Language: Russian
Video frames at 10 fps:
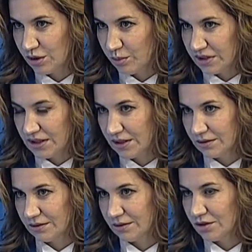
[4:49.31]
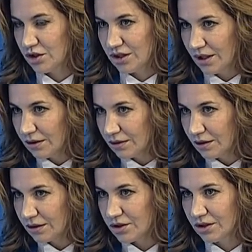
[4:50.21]
Это портреты
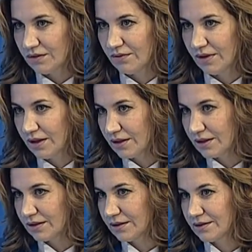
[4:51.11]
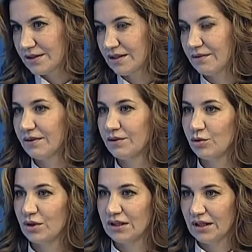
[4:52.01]
Эйнштейна, Че Гевары,
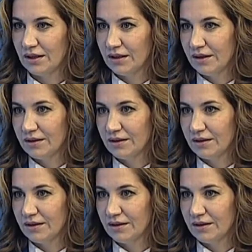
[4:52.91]
Сальвадора Дали.